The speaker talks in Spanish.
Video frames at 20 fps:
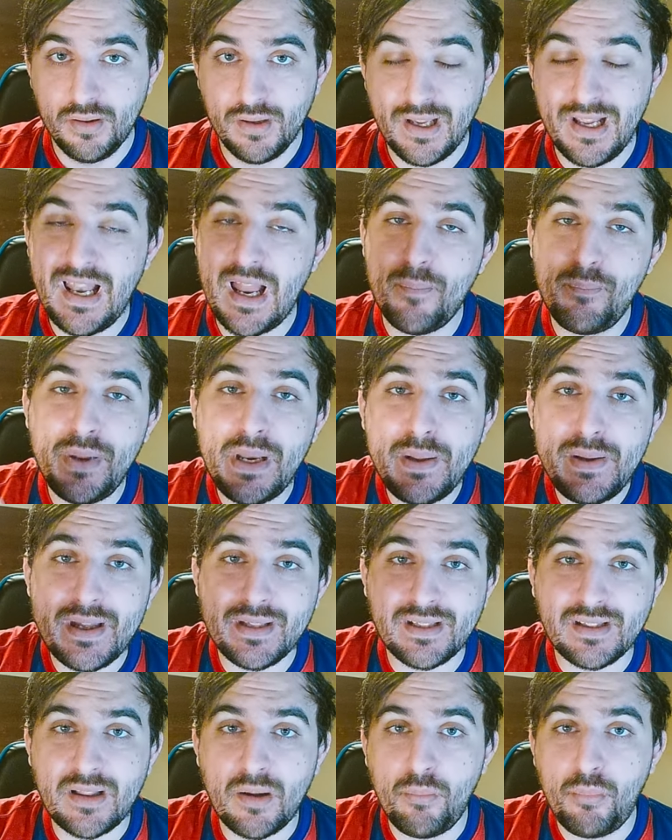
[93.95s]
En la previa
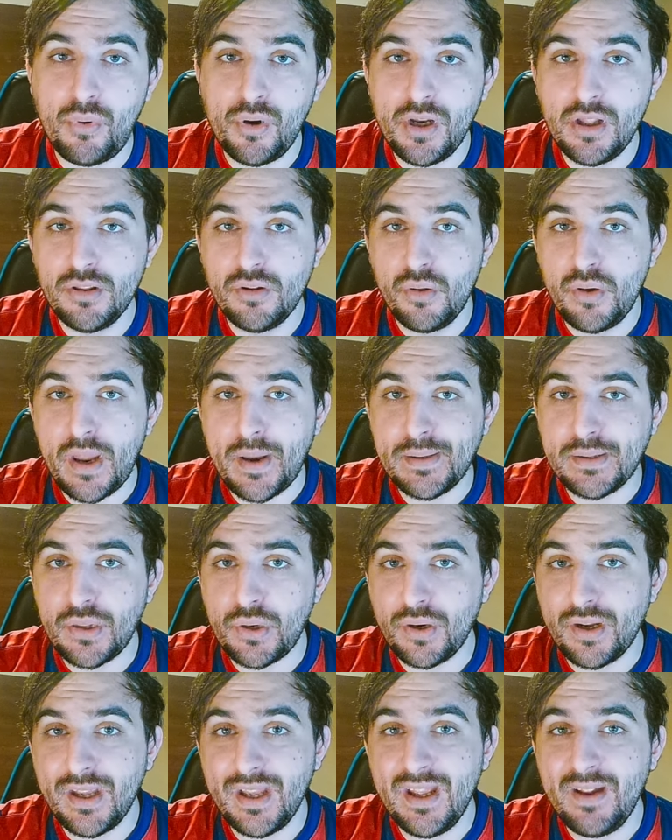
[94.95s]
te están poniendo un
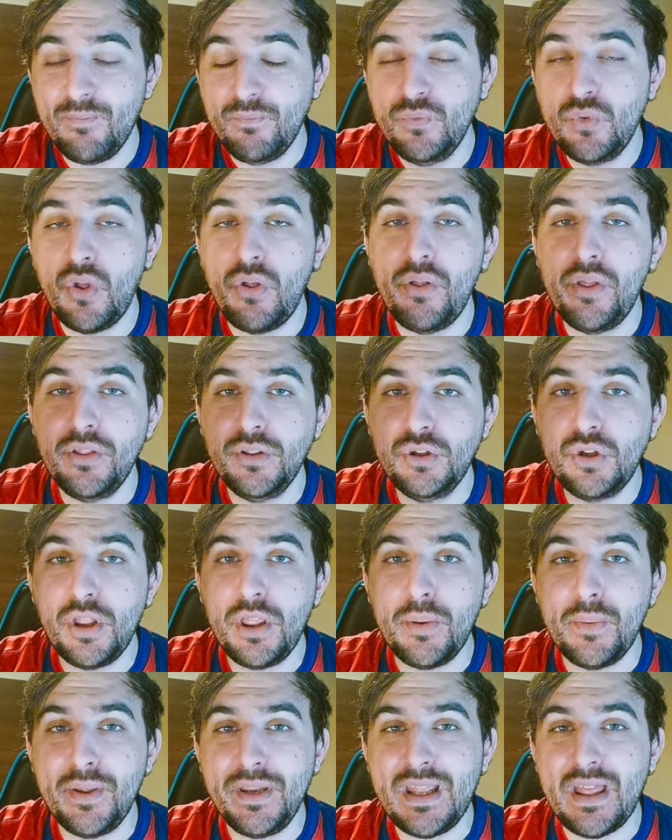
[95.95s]
árbitro que no, no
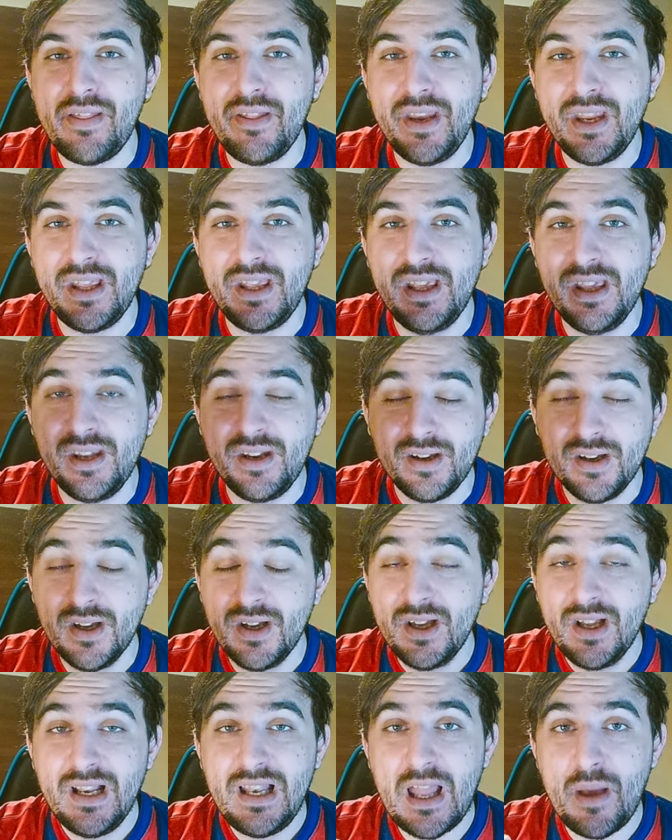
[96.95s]
debería dirigir
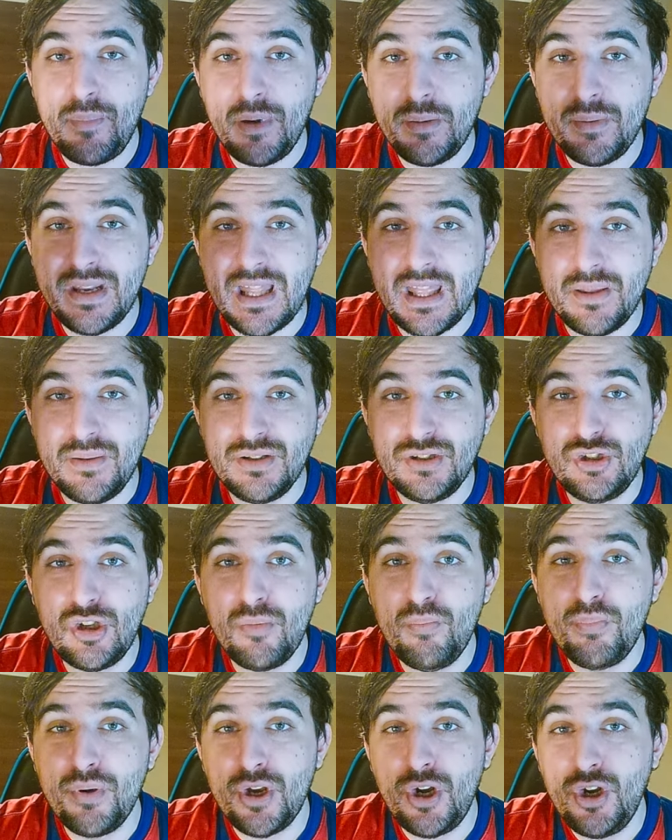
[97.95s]
la primera
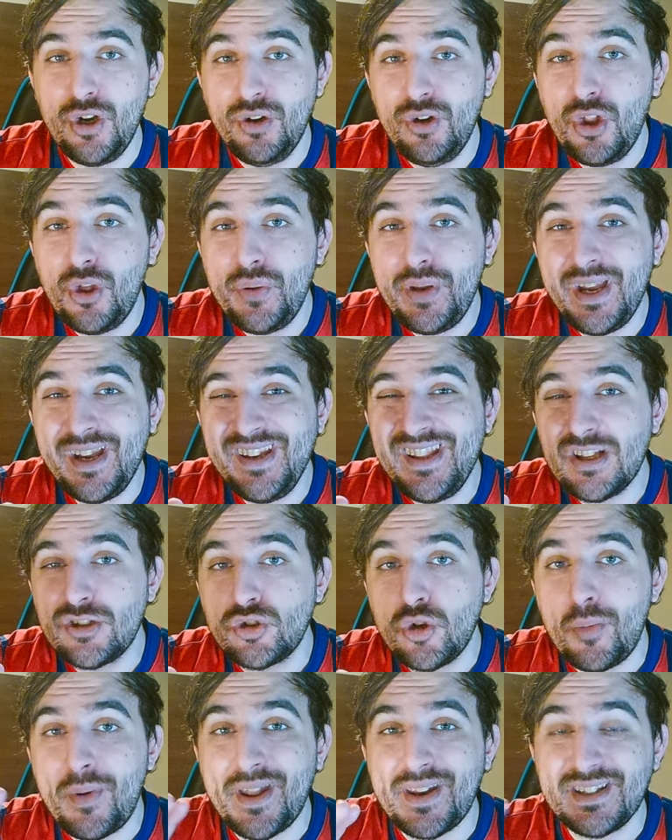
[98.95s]
división, pero no, no debería ni
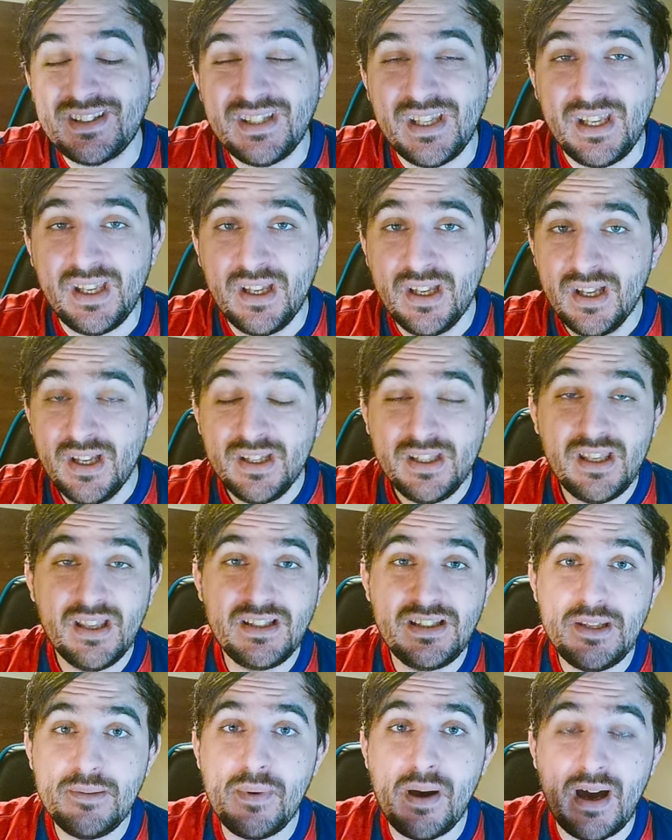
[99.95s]
asomarse. Y
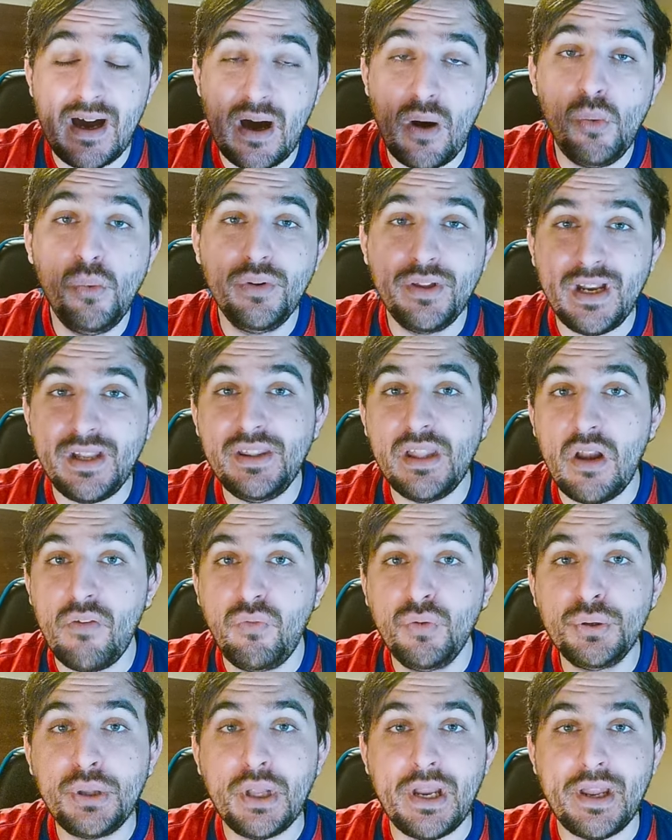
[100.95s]
encima a un grande del
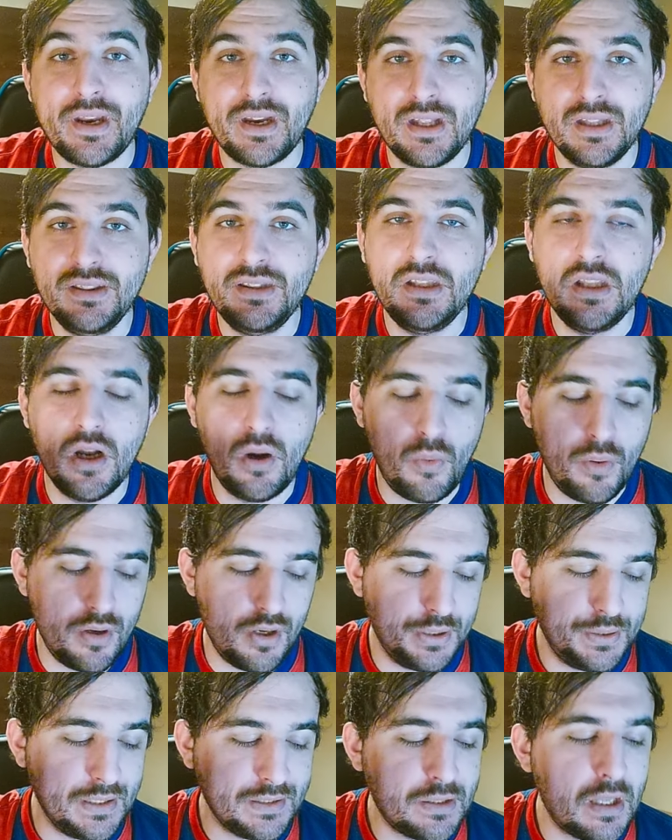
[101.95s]
fútbol argentino.
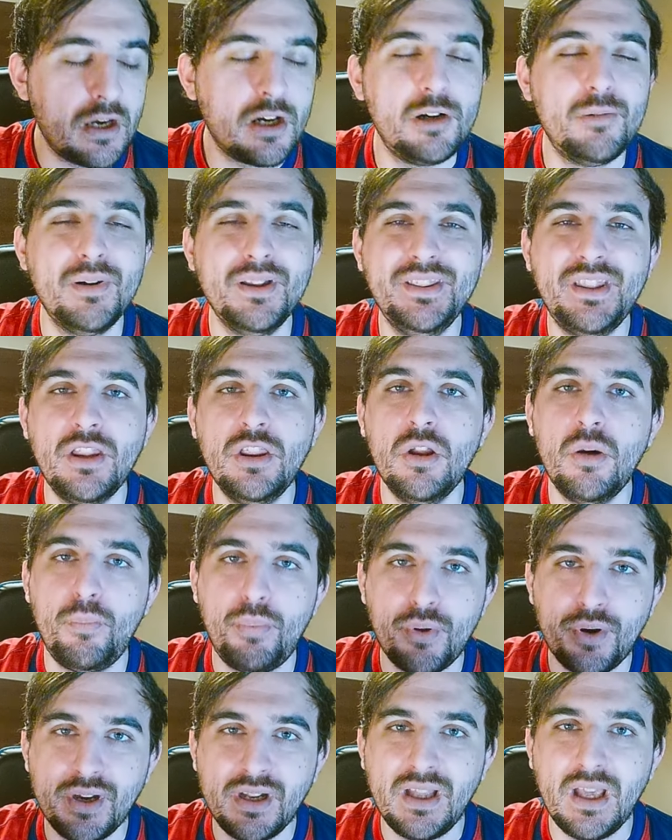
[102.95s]
Bueno, te voy estar comentando
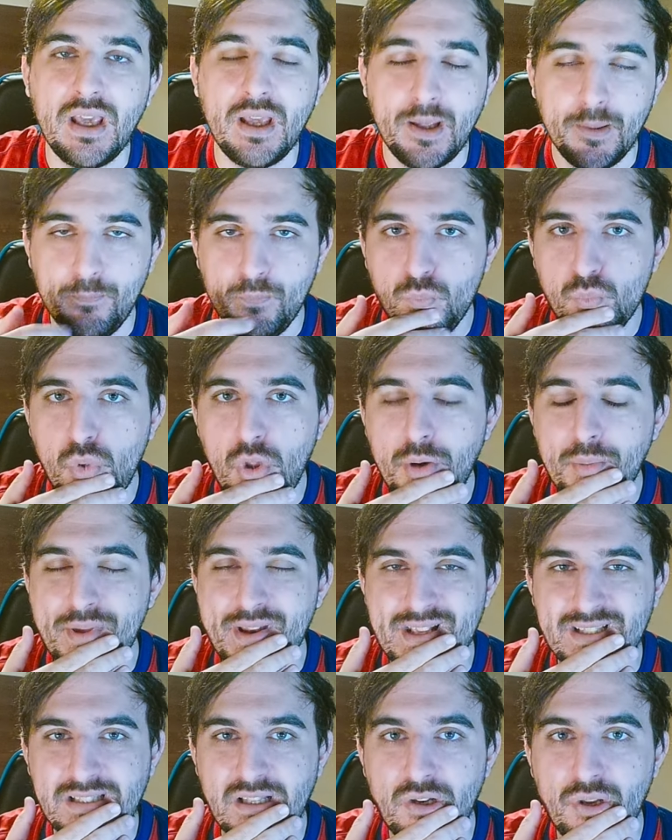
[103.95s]
por qué
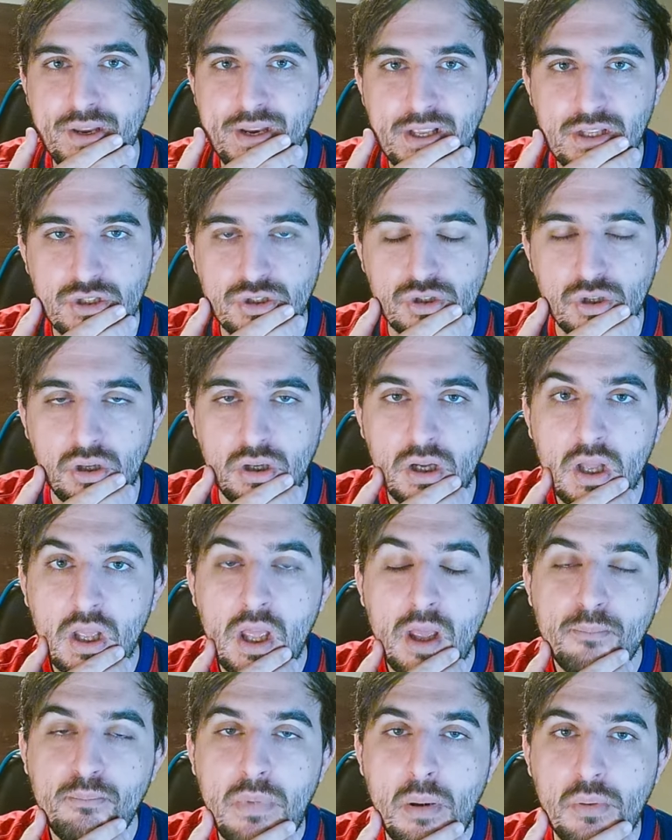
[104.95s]
duermen a San Lorenzo.
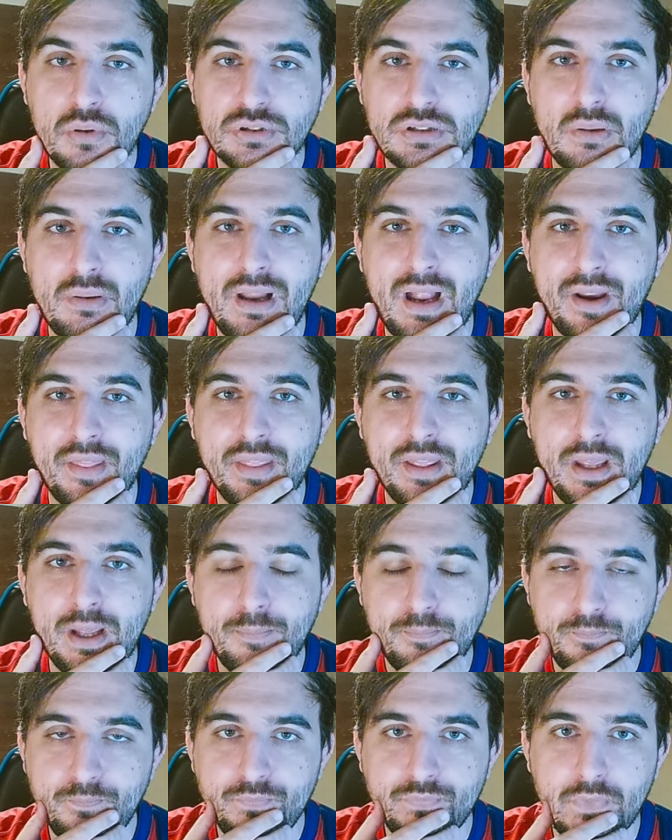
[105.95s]
Vamos a hablar
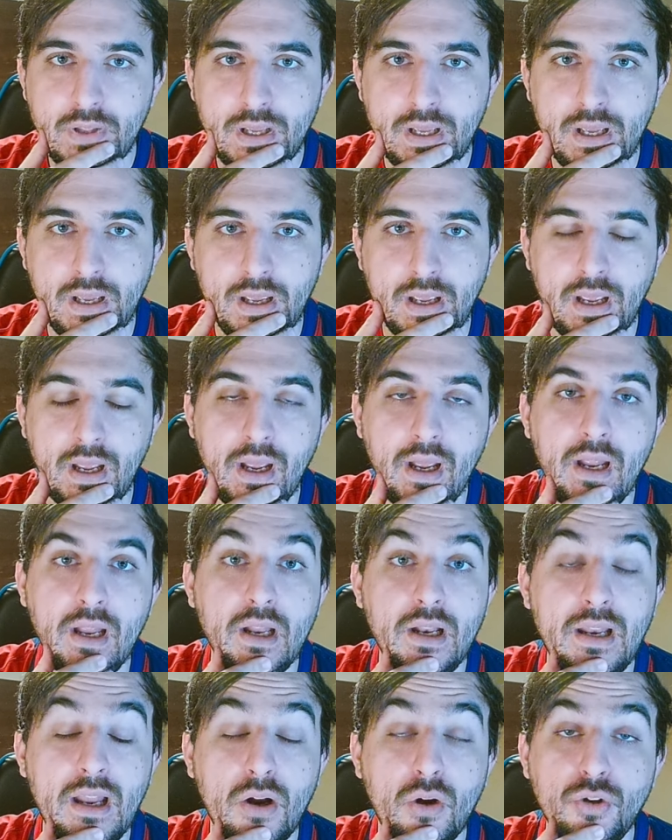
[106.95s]
de
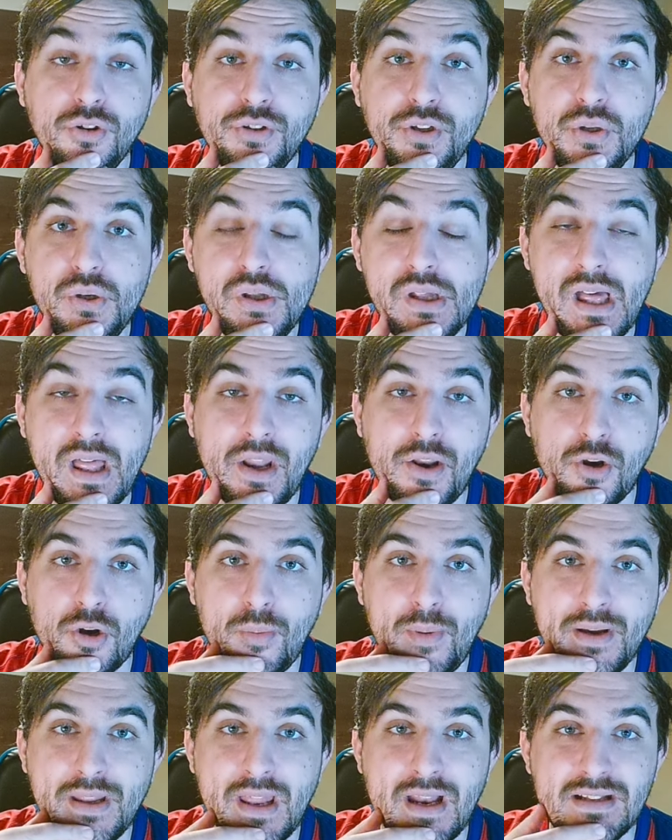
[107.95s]
eh, la continuidad de
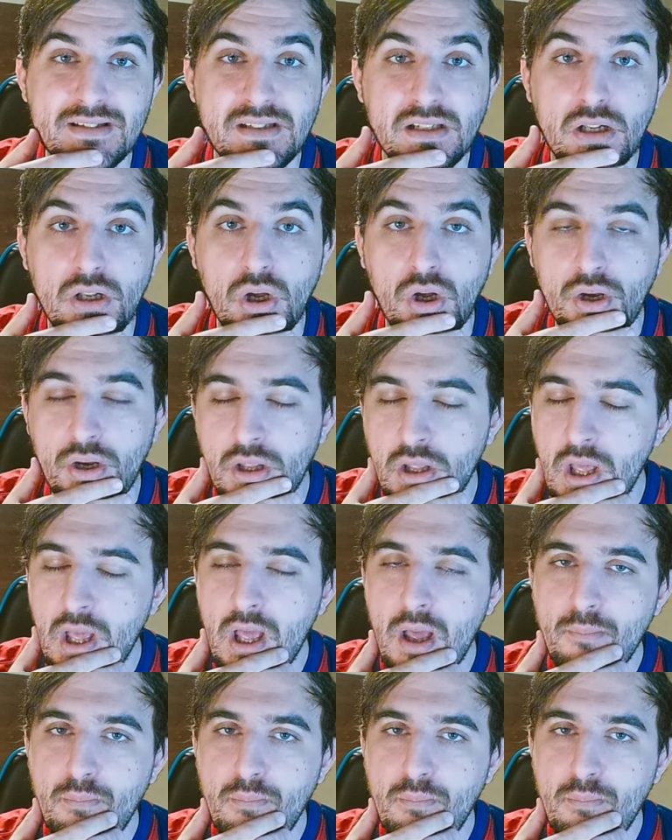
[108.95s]
Romania en el ciclón.